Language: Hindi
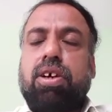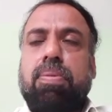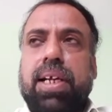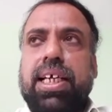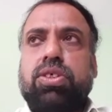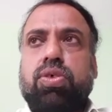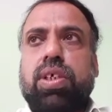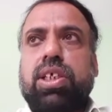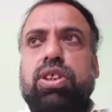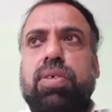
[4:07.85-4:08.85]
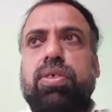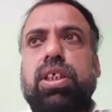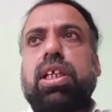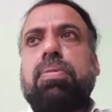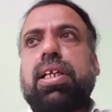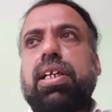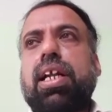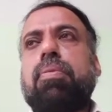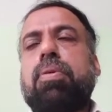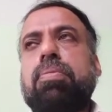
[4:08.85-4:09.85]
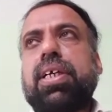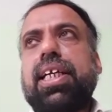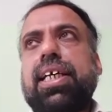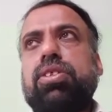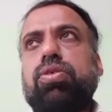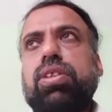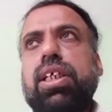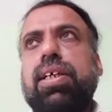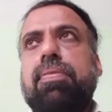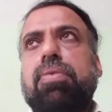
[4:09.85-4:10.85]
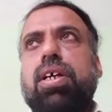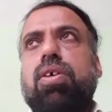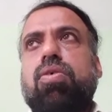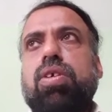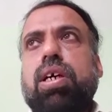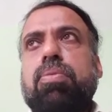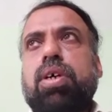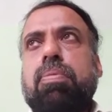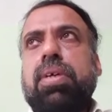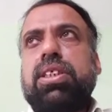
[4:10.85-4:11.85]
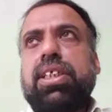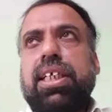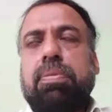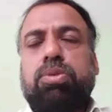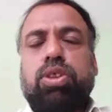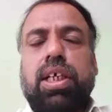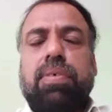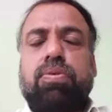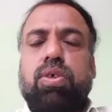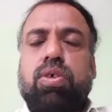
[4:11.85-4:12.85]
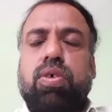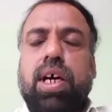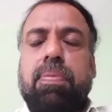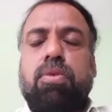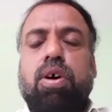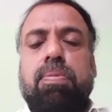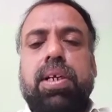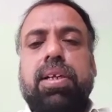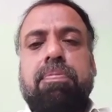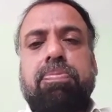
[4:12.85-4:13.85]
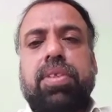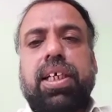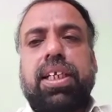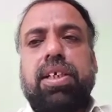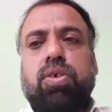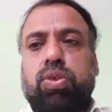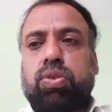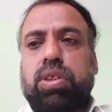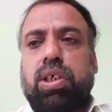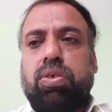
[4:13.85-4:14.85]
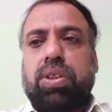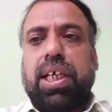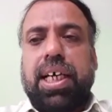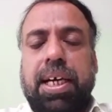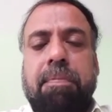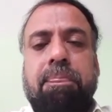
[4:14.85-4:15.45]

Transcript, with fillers: नॉर्मलाइज होना जो है वो तकरीबन नामुमकिन है चूँकि उनका मुकम्मल सेटअप जो है वो एब नॉर्मल तख्लीक हो चुका होता है